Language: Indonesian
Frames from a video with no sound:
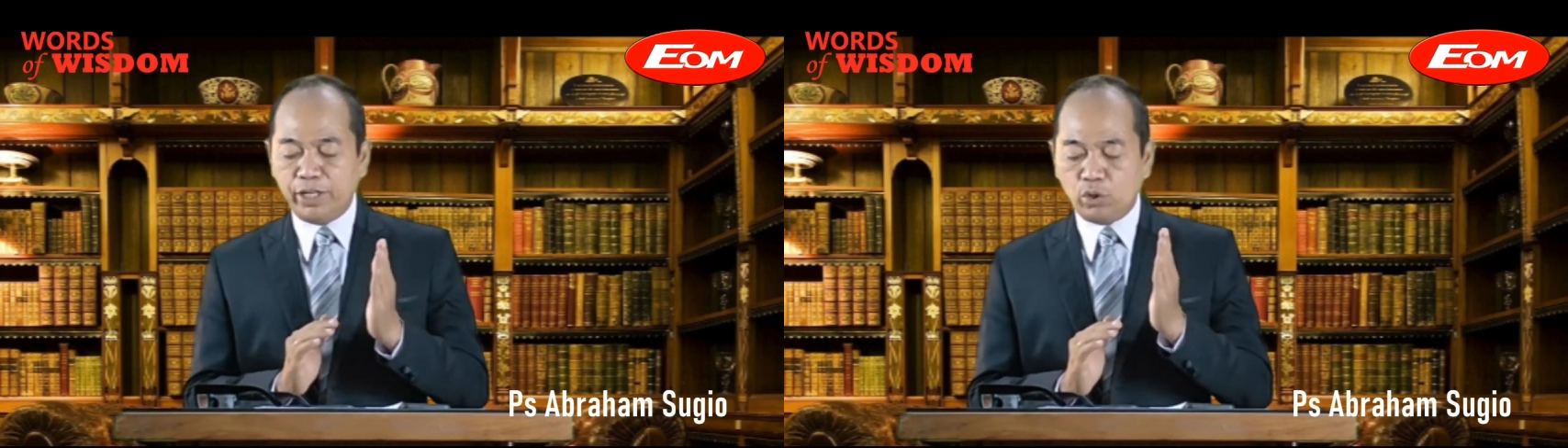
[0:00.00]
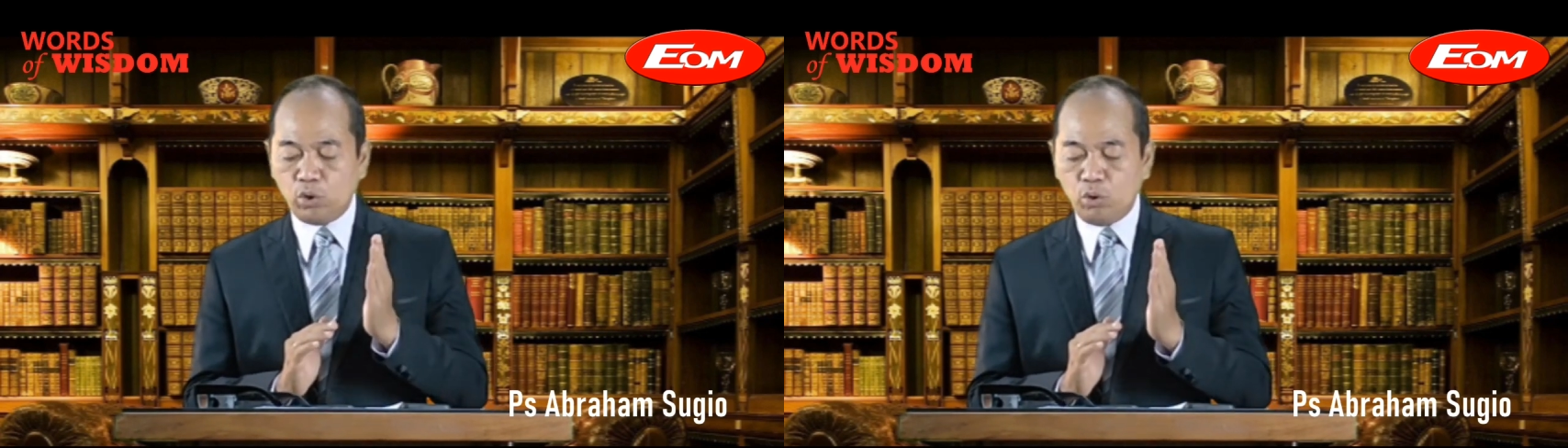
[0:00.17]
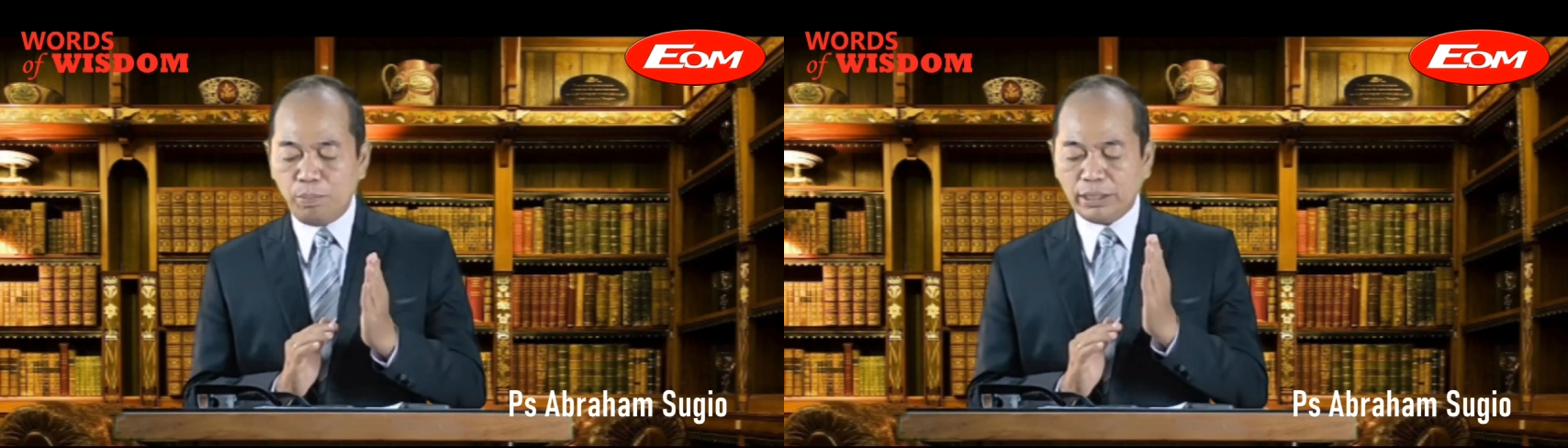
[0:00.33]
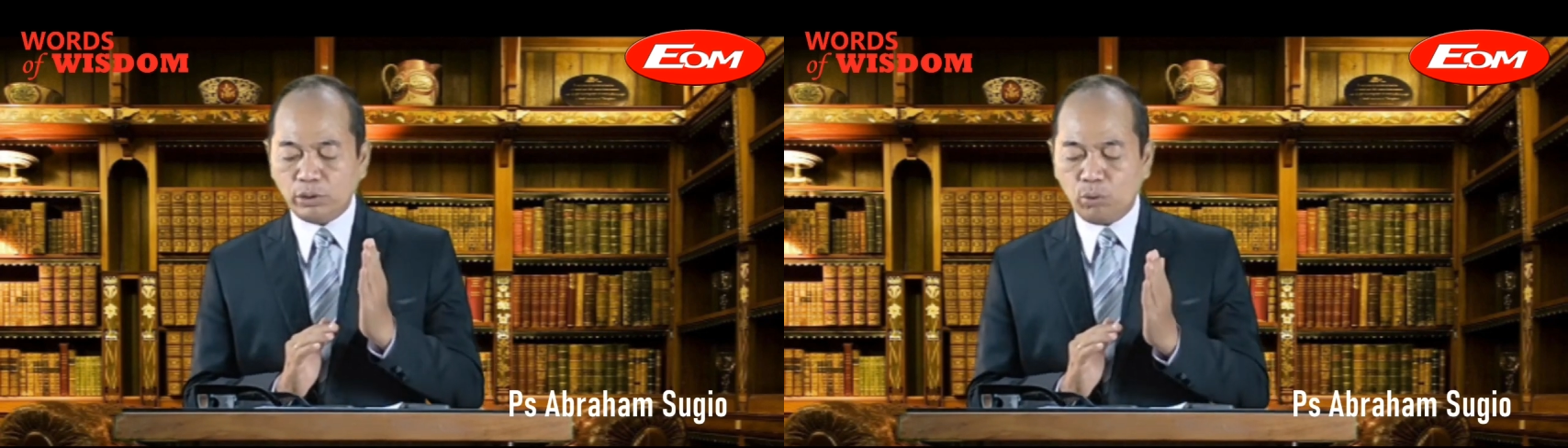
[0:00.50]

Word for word: di rumah